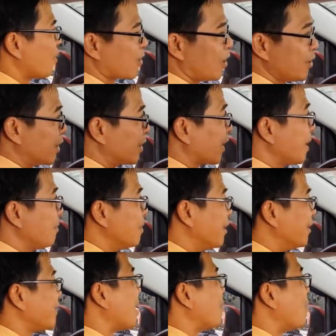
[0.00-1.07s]
rồi có nhìn thấy
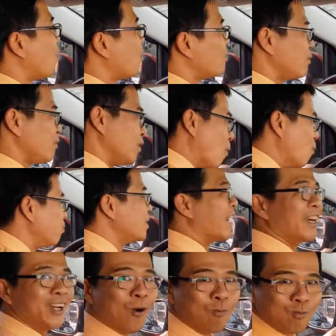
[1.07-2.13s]
mười cabo đụng
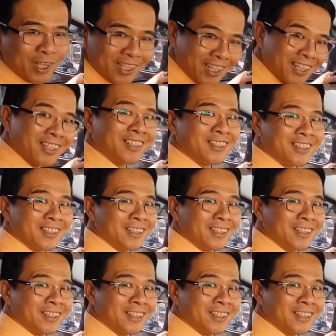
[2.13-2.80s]
vẫn đụng như thường.